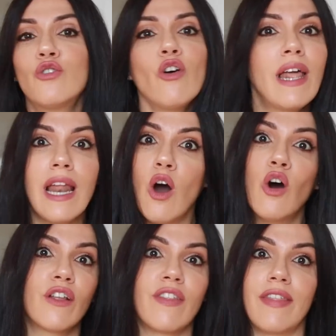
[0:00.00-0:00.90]
toda la
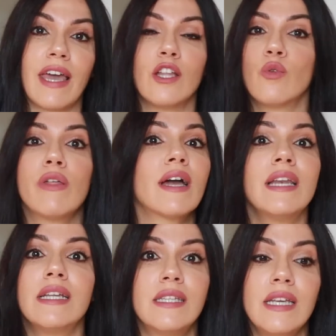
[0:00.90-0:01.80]
horda de gentuza que
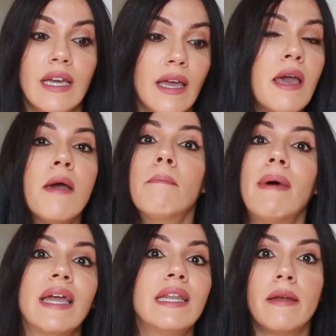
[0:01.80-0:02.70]
le sigue
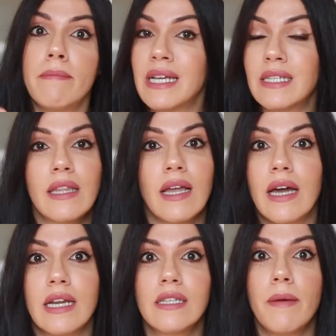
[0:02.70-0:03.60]
va a ir en masa a
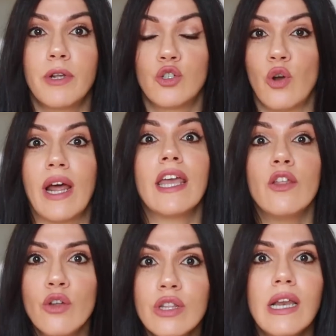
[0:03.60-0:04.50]
atacar a esa persona. ¿Y
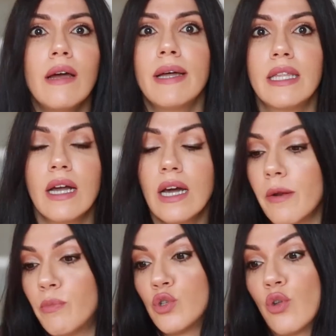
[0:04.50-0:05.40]
dónde la va a
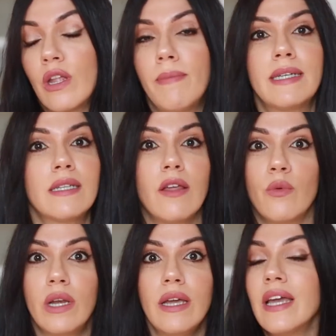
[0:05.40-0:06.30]
atacar? Pues donde más le
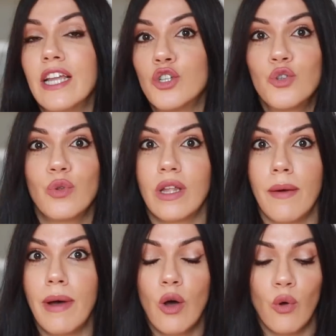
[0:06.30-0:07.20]
duele, en su
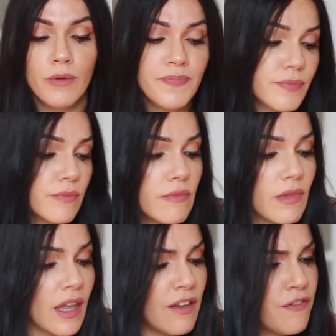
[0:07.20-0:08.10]
trabajo.
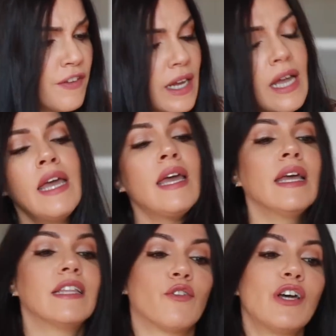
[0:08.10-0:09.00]
En fin,
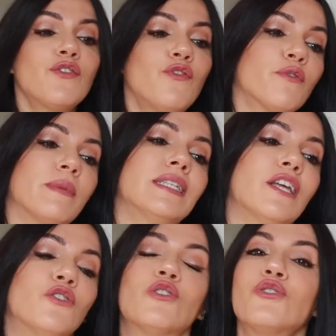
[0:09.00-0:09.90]
de todas formas,
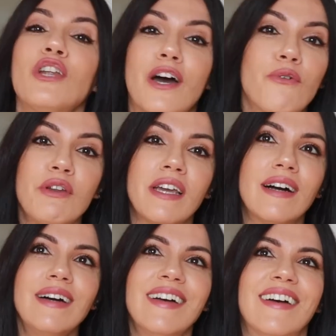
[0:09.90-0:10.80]
no soy la
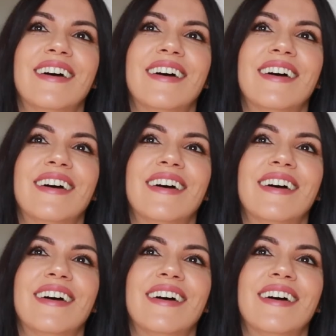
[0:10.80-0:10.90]
única